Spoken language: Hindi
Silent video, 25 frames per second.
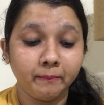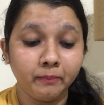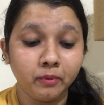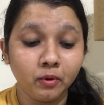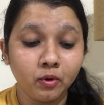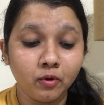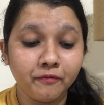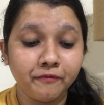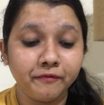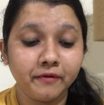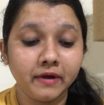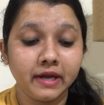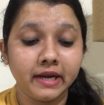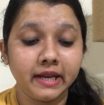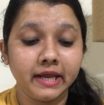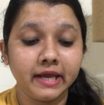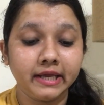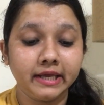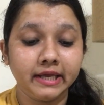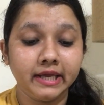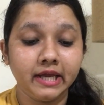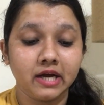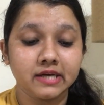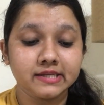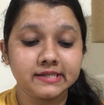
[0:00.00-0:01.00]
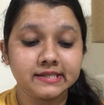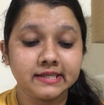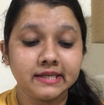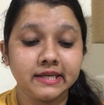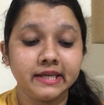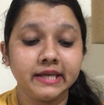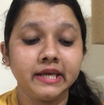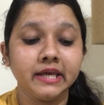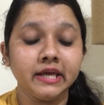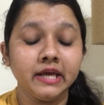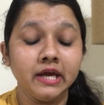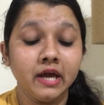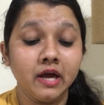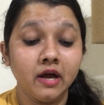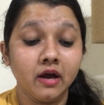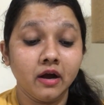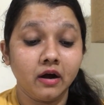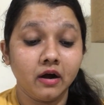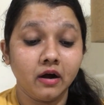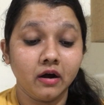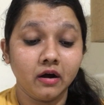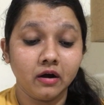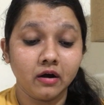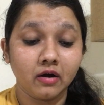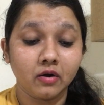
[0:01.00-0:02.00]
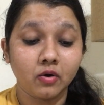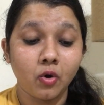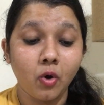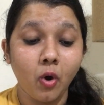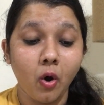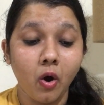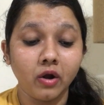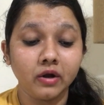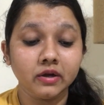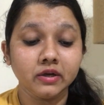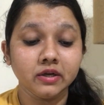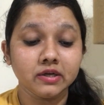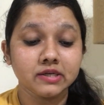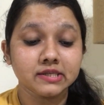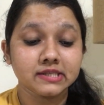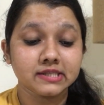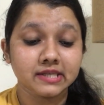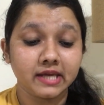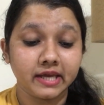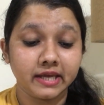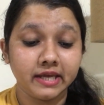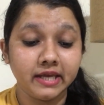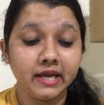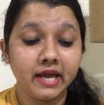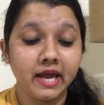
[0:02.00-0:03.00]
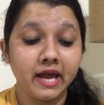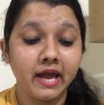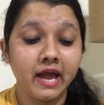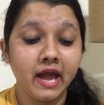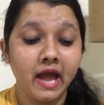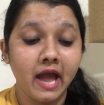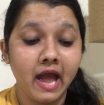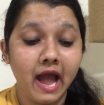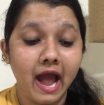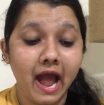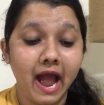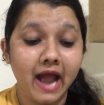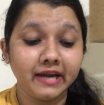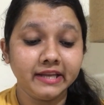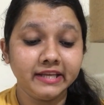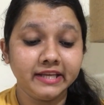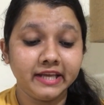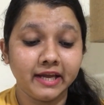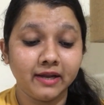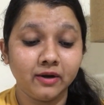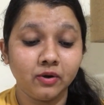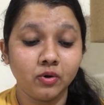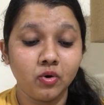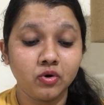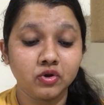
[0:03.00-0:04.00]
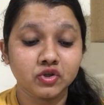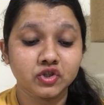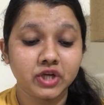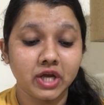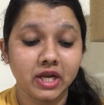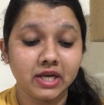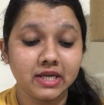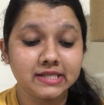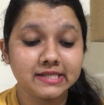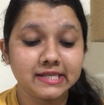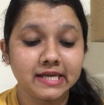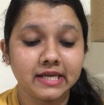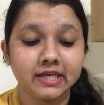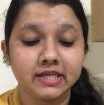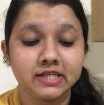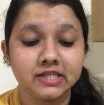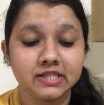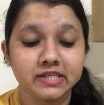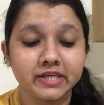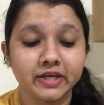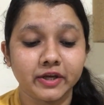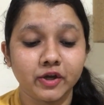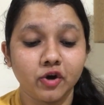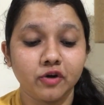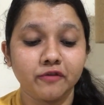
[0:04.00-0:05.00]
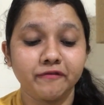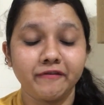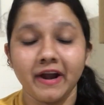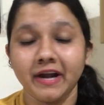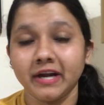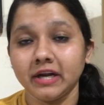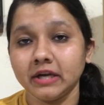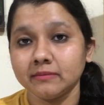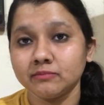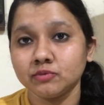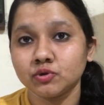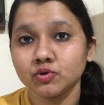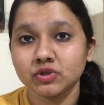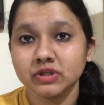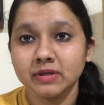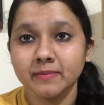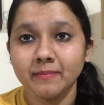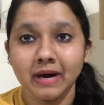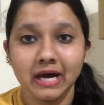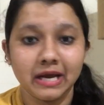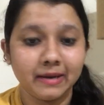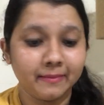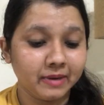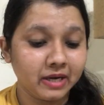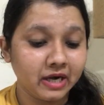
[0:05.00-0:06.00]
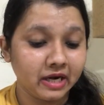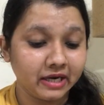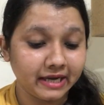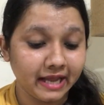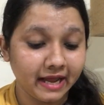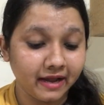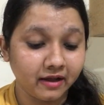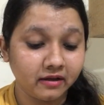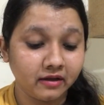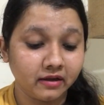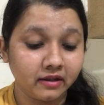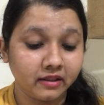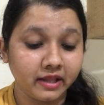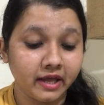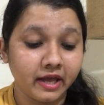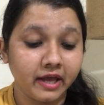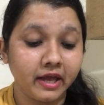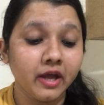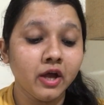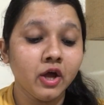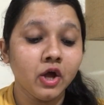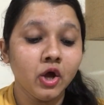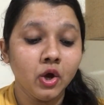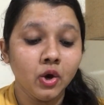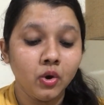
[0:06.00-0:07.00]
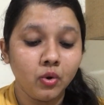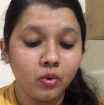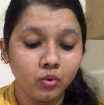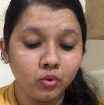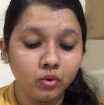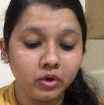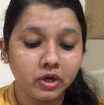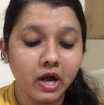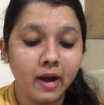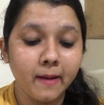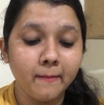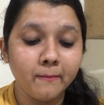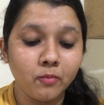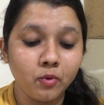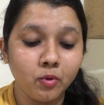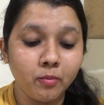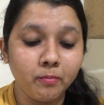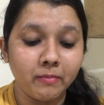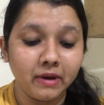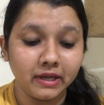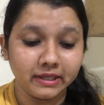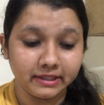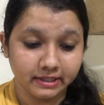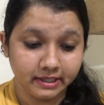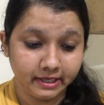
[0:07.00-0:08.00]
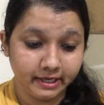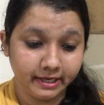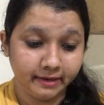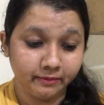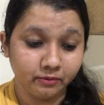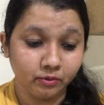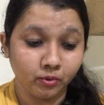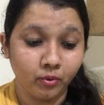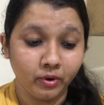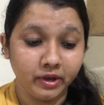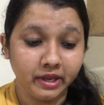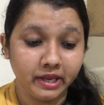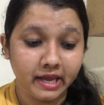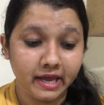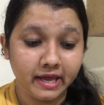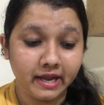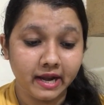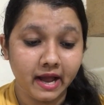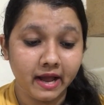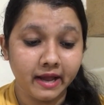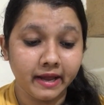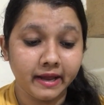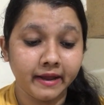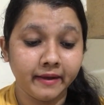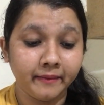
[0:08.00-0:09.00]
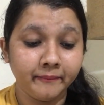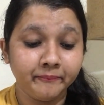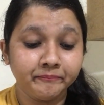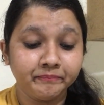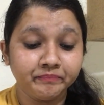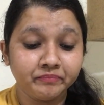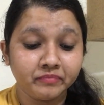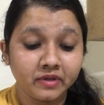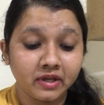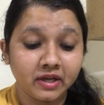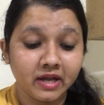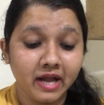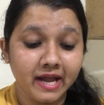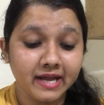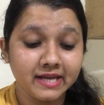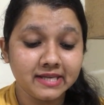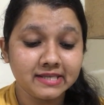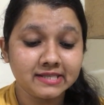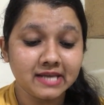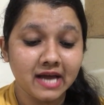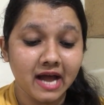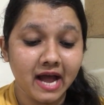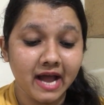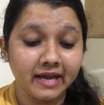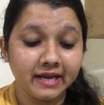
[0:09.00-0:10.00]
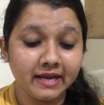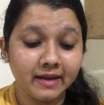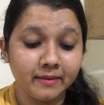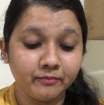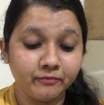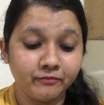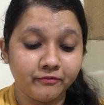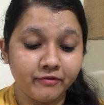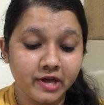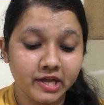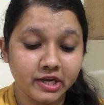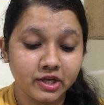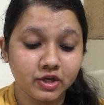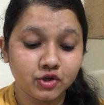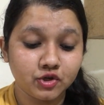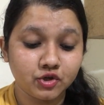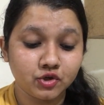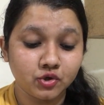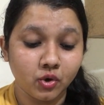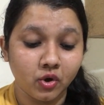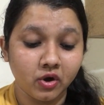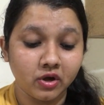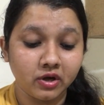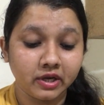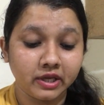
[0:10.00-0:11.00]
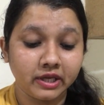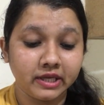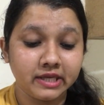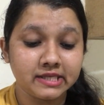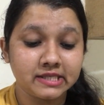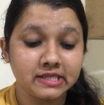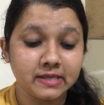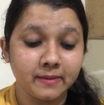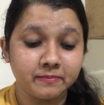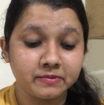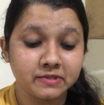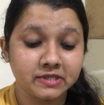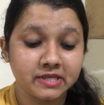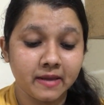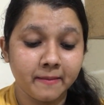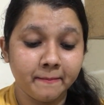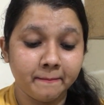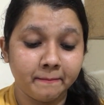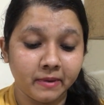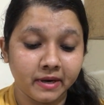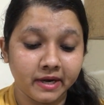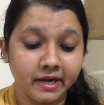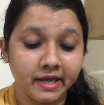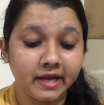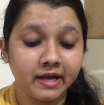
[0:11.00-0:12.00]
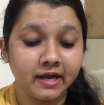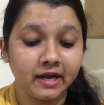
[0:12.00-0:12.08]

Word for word: प्रूव करे कि असली कौन सही है एंड ये लोग जेलिस एंड इनसिक्योर फैंडम जो से बार बार अटैक करते हैं उनका मुंह बंद करें तो कोई कह रहा है गाइज आई एम वेरी श्योर कि सबसे बड़े